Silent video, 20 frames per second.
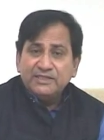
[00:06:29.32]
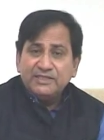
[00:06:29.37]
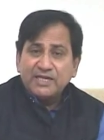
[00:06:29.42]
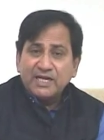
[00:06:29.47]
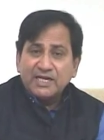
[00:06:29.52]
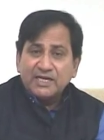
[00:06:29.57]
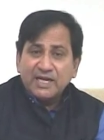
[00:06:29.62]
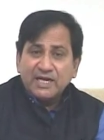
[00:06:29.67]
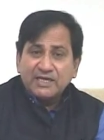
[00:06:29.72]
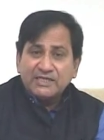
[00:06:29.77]

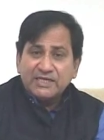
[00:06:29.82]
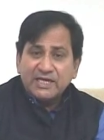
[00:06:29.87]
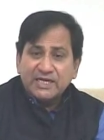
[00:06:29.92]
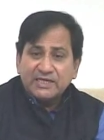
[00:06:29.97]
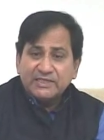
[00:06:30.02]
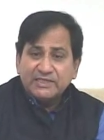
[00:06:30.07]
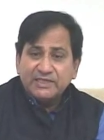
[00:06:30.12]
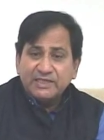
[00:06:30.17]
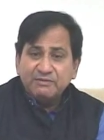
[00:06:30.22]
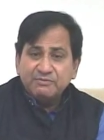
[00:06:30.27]
नीरा राडिया
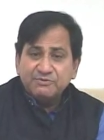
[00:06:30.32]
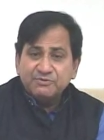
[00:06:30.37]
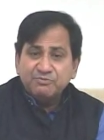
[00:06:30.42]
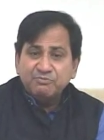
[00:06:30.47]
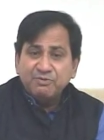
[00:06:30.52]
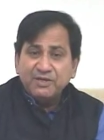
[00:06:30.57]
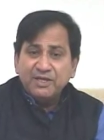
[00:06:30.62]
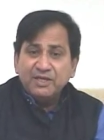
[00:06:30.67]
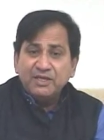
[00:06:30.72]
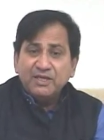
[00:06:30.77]
टेम्स
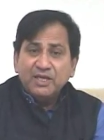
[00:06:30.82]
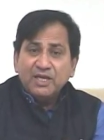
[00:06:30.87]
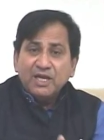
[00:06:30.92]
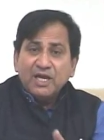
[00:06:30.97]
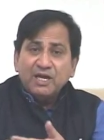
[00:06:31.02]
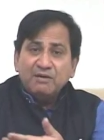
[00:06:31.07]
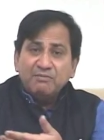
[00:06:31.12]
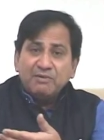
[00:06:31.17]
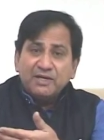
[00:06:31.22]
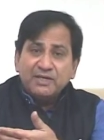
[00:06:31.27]
में
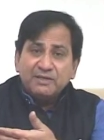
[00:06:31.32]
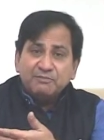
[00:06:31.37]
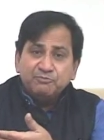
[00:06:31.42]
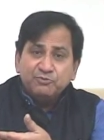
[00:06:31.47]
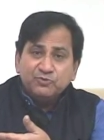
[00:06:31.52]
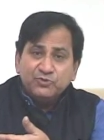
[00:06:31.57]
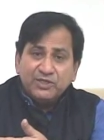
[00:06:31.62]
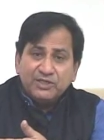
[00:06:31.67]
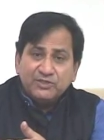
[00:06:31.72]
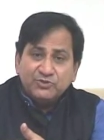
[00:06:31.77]
हमारे
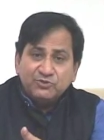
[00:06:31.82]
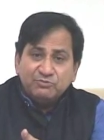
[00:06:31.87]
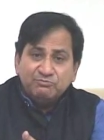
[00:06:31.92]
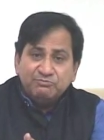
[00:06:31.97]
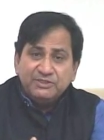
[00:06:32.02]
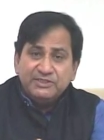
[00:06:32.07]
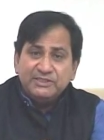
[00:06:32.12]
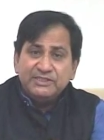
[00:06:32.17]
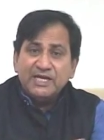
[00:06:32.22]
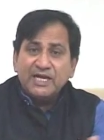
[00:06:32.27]
पूरे जो
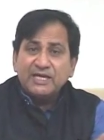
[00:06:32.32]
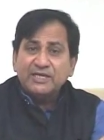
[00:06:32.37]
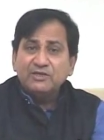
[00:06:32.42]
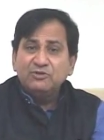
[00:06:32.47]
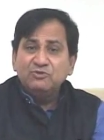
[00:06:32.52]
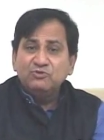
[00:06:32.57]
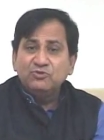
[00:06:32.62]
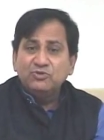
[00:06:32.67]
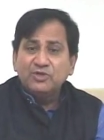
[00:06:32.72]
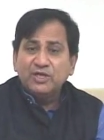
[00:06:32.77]
मीडिया
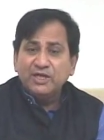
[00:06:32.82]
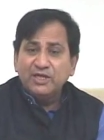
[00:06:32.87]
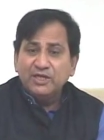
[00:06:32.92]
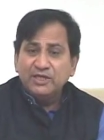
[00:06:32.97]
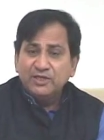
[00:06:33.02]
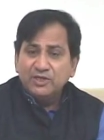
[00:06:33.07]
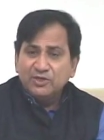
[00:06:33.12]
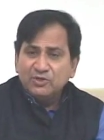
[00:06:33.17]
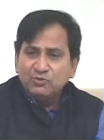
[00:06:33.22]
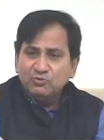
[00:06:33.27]
के लोग
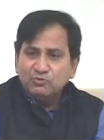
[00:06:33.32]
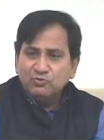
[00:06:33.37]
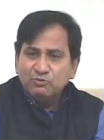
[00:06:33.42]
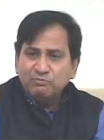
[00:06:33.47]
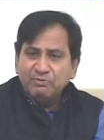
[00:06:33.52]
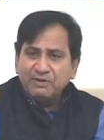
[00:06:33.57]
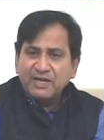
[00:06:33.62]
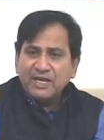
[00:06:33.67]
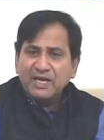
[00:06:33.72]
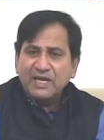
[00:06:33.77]
हैं
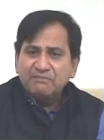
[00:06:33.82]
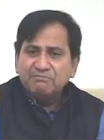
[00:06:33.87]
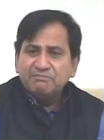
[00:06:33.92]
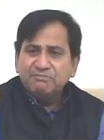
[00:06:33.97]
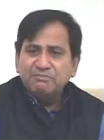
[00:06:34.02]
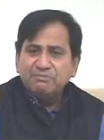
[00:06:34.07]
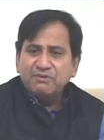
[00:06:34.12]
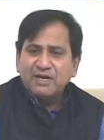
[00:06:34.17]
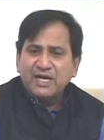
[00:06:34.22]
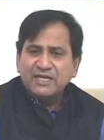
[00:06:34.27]
उन पर
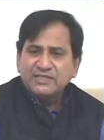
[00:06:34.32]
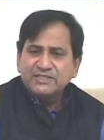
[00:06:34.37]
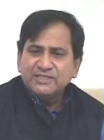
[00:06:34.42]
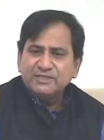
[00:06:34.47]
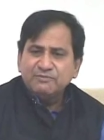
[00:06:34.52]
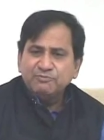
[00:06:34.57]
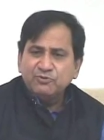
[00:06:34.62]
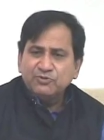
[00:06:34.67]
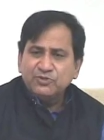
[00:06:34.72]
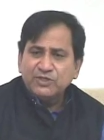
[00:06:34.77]

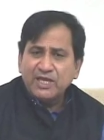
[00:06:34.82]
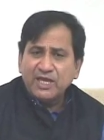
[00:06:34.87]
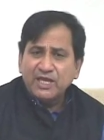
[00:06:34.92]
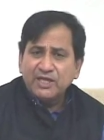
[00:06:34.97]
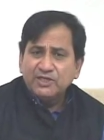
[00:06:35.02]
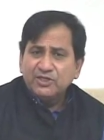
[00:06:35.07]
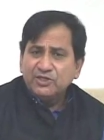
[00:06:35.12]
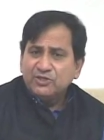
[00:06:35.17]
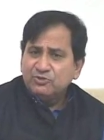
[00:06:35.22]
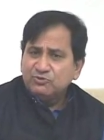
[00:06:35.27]
आक्षेप हो
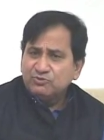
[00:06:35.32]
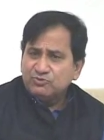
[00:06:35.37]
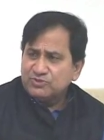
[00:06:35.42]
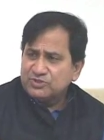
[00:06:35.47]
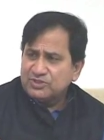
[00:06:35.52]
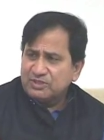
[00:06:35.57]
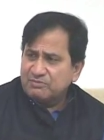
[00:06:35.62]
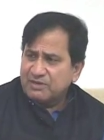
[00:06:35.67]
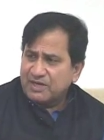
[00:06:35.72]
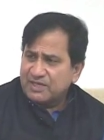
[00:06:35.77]
गया तो
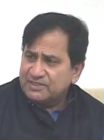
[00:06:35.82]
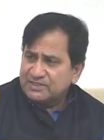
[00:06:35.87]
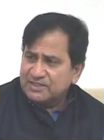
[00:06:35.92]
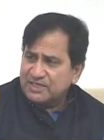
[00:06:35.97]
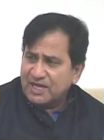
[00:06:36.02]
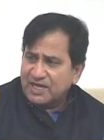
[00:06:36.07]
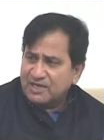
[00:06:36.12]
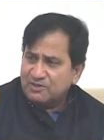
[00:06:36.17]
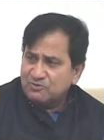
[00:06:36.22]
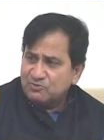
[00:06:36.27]
समाज
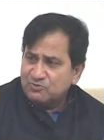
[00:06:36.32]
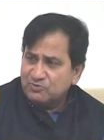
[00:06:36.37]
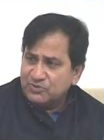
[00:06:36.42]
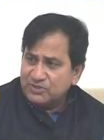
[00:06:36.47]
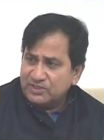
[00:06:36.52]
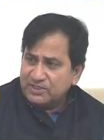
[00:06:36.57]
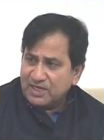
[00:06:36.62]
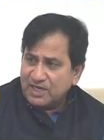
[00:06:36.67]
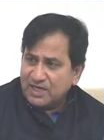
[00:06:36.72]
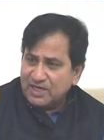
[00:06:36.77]
का
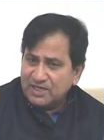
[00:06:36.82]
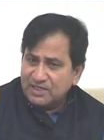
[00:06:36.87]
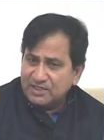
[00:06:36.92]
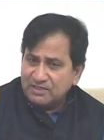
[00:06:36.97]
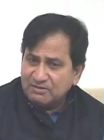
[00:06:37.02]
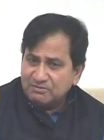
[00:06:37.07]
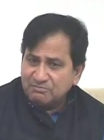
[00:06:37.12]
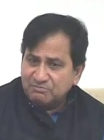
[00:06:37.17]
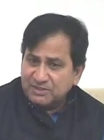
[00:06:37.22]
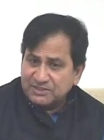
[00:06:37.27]
कोई
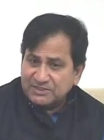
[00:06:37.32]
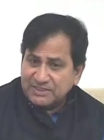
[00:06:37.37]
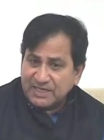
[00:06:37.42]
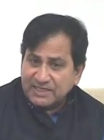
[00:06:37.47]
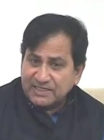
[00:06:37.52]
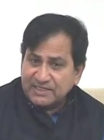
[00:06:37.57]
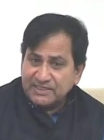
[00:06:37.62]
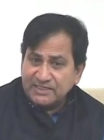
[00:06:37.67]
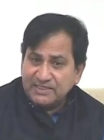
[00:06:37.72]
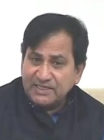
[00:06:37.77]
अंग
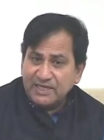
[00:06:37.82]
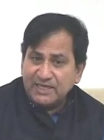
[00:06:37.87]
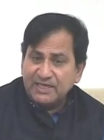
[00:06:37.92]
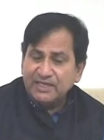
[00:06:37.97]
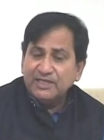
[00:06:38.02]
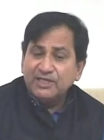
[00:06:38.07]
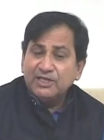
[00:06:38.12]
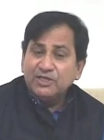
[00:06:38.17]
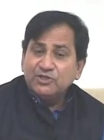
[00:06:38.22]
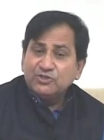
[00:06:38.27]
बचा नहीं
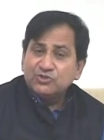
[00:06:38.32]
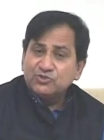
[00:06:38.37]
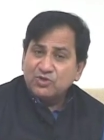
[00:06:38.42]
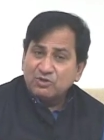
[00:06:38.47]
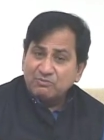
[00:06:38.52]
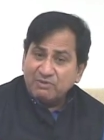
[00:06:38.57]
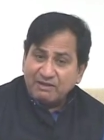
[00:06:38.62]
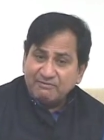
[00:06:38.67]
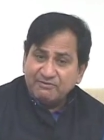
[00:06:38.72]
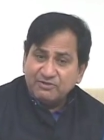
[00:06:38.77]
है
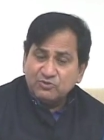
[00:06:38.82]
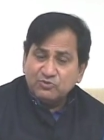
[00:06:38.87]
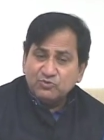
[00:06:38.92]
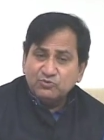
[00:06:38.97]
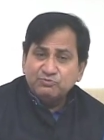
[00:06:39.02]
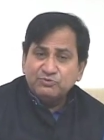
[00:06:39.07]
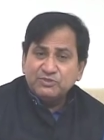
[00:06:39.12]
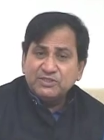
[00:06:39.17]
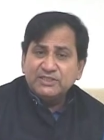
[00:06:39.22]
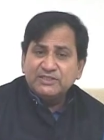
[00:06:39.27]
स्वाभाविक
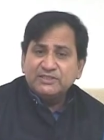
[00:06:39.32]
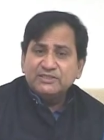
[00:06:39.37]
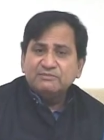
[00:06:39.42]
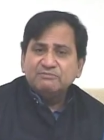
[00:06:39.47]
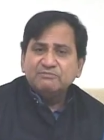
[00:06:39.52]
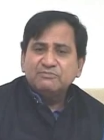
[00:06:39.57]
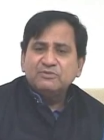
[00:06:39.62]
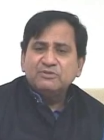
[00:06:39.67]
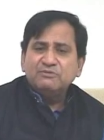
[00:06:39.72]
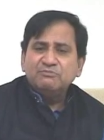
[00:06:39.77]
रूप से
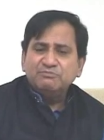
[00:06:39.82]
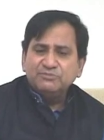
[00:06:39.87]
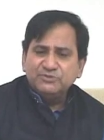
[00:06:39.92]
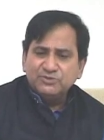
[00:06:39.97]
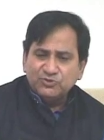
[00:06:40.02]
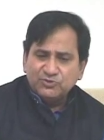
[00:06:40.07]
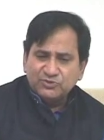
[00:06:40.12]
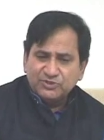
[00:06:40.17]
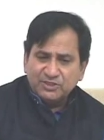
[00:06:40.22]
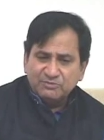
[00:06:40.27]

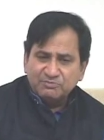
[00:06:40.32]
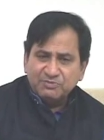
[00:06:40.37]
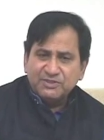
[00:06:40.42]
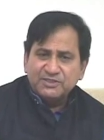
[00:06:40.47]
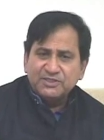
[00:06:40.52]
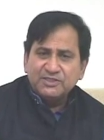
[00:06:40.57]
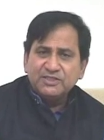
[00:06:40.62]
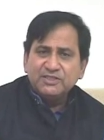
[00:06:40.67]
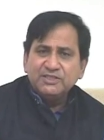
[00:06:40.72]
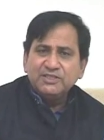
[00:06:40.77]
जो
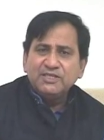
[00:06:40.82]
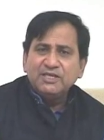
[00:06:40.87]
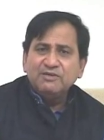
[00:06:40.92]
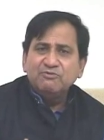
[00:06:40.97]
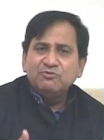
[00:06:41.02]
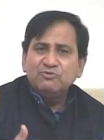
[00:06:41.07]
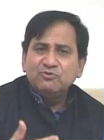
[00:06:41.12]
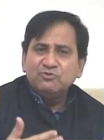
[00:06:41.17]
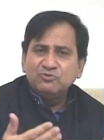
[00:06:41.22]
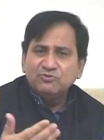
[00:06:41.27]
जनप्रतिनिधि हैं
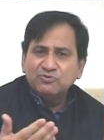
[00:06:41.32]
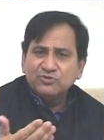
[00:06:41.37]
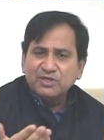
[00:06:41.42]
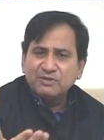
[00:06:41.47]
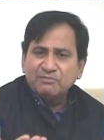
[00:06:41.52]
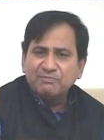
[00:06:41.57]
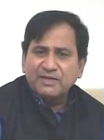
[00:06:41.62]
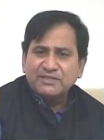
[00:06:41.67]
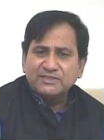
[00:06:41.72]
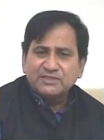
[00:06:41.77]
वो लोगों
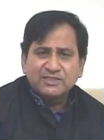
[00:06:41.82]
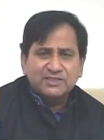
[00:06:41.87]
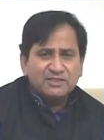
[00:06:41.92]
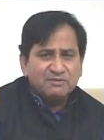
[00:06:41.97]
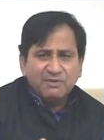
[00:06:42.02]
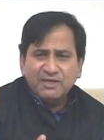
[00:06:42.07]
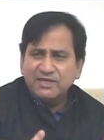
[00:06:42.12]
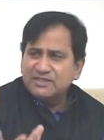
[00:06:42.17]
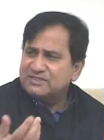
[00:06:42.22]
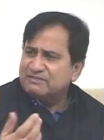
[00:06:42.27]
के पास
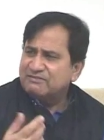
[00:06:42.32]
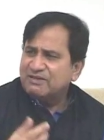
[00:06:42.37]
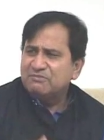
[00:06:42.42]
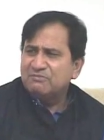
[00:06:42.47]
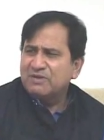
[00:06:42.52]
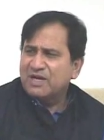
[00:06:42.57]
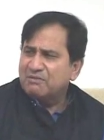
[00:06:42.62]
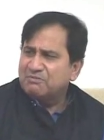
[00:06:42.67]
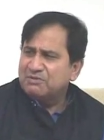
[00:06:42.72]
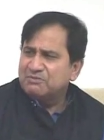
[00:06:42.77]
रहते हैं मैं एक सवाल
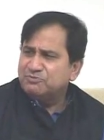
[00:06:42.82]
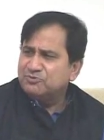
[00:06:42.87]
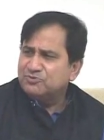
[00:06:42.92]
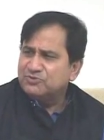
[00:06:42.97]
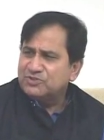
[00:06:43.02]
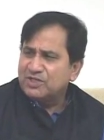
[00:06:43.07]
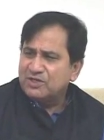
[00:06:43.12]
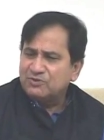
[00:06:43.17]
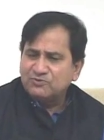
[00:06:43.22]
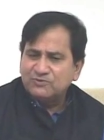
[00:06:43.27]
बराबर
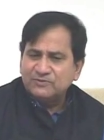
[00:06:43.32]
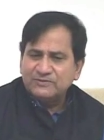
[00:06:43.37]
पूछता